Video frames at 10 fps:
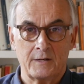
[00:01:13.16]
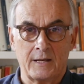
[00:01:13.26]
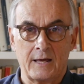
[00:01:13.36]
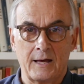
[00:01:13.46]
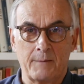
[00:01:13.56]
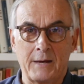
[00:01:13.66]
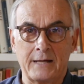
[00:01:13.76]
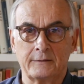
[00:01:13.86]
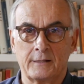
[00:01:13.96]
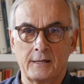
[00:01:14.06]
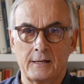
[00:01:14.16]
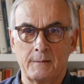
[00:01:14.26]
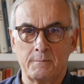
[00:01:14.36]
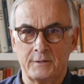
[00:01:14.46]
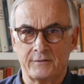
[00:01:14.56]
La
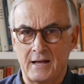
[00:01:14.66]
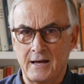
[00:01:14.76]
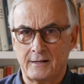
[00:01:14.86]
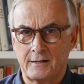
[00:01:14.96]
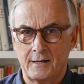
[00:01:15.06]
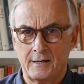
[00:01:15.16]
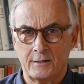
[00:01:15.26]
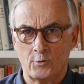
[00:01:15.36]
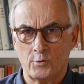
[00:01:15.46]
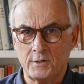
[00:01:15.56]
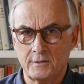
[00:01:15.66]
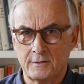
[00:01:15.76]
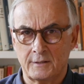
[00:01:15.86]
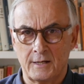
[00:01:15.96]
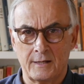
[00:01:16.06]
madre bizzarra,
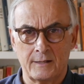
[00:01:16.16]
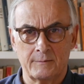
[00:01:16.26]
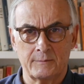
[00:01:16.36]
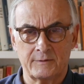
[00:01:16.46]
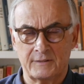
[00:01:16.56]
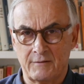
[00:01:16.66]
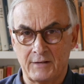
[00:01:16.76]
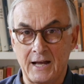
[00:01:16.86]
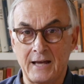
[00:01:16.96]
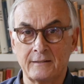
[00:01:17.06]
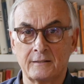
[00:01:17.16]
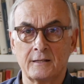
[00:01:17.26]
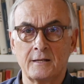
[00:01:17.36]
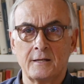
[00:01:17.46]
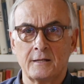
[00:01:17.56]
egoista, stravagante,